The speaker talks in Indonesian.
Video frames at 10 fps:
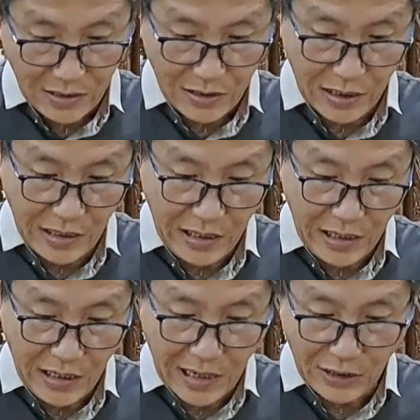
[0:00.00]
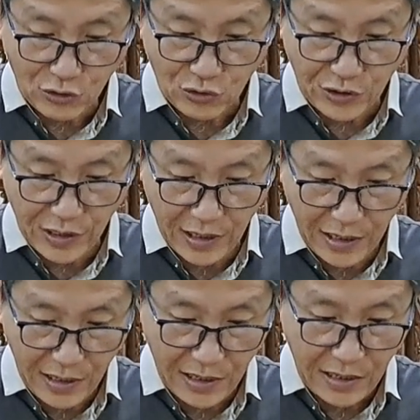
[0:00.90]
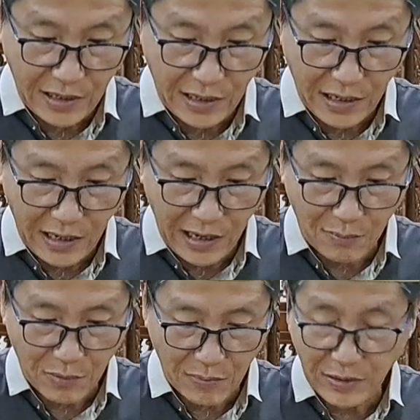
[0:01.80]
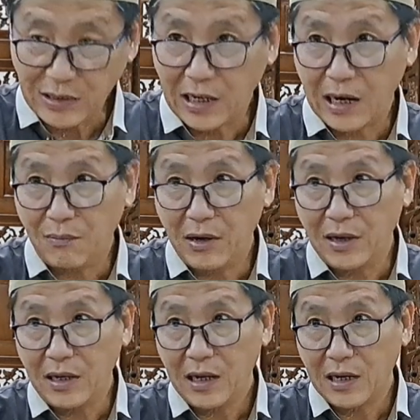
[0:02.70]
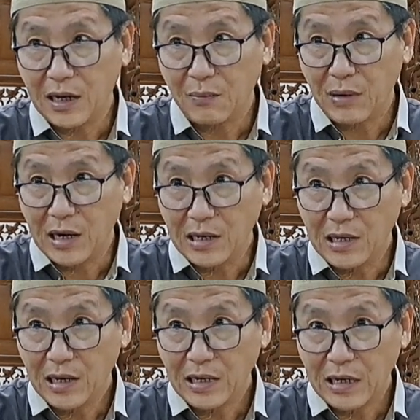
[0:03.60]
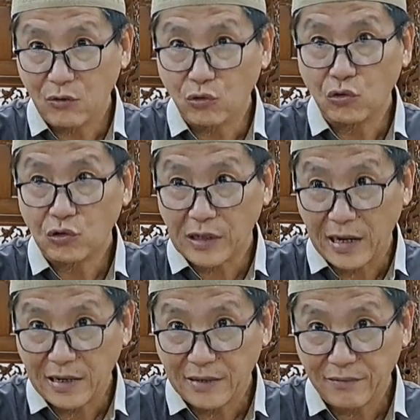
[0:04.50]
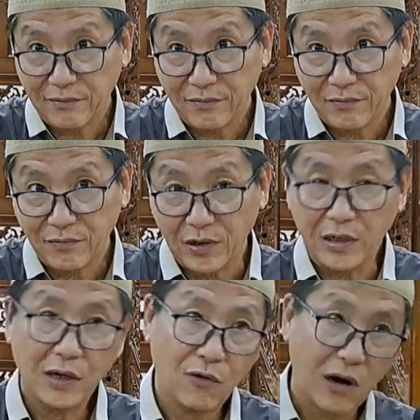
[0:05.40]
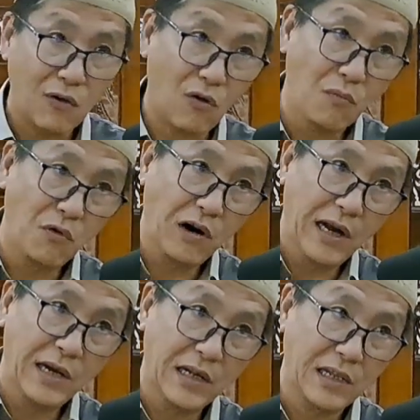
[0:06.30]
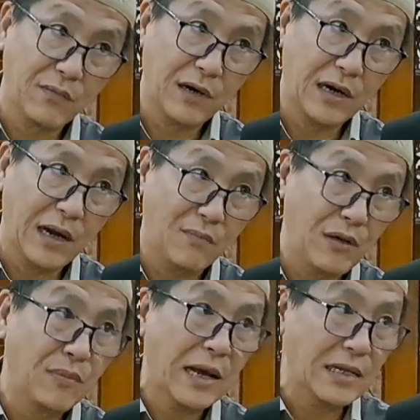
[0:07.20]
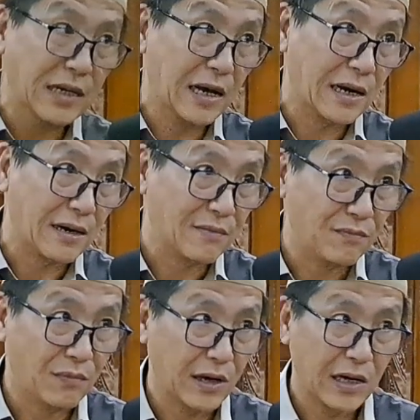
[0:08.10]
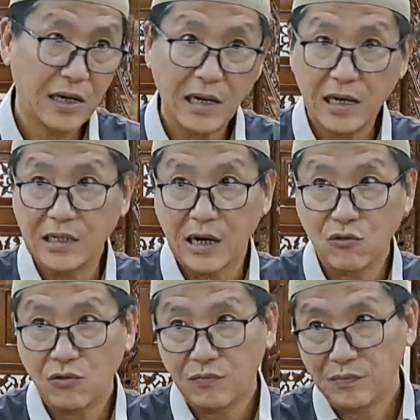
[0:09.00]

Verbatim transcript: Jadi ini kasusnya Amr bin Salama ini adalah bagian dari utusan. Jadi orang rombongan datang pada Nabi belajar. Mereka kan dari jauh.